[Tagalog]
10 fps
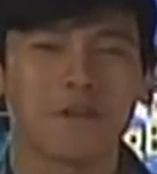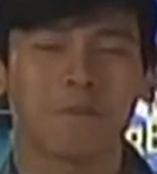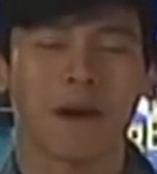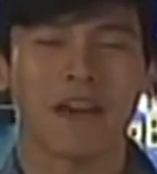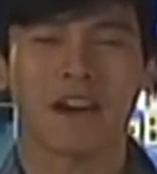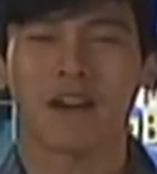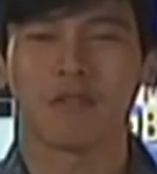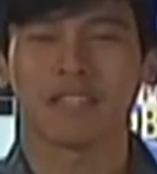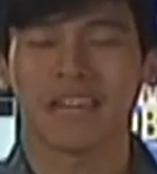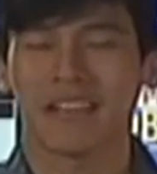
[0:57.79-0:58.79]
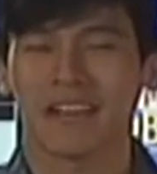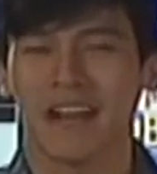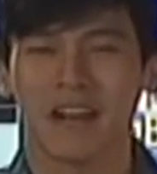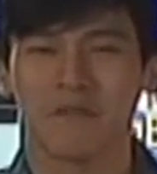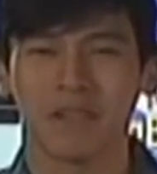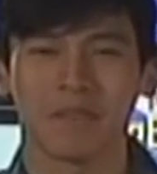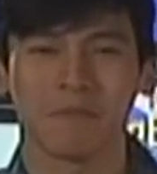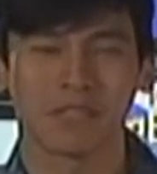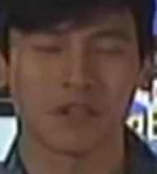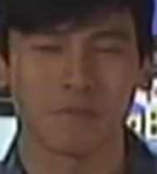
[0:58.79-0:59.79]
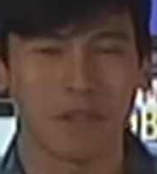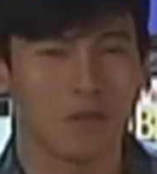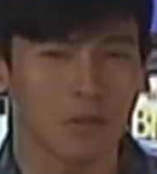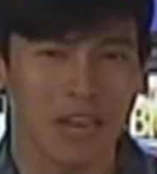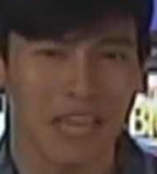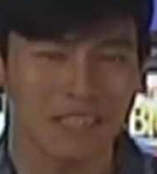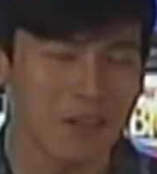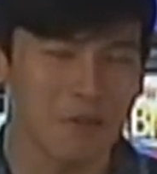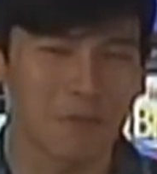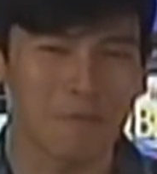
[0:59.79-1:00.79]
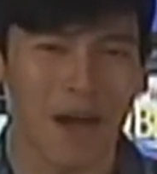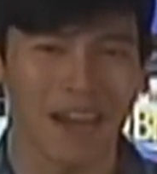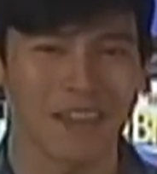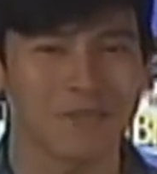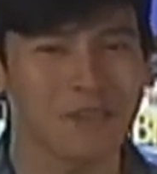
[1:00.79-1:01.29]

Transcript: ano pa kayang kakulitan ang gagawin ni Mr. Bean lookalike sa loob ng bahay ni